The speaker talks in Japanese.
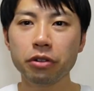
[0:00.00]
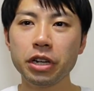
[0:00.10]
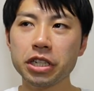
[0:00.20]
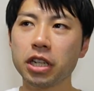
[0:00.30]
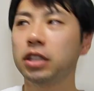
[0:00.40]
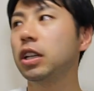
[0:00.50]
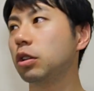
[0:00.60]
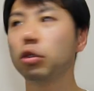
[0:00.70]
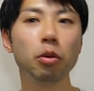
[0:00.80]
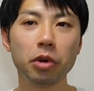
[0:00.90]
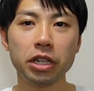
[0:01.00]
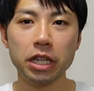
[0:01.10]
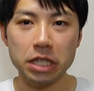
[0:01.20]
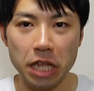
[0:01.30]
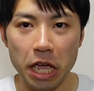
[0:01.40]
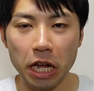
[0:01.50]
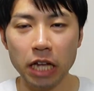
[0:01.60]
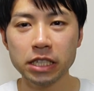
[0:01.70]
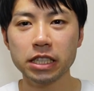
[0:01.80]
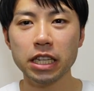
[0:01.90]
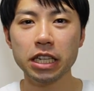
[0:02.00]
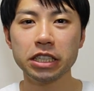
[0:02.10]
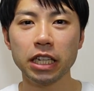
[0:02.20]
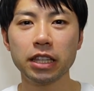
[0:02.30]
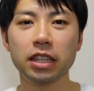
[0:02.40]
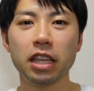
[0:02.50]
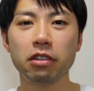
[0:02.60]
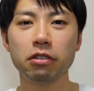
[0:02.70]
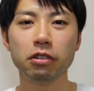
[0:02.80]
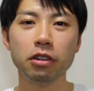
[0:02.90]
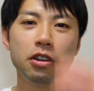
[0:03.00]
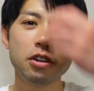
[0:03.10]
嬉しかったとともにですね、完成したっていう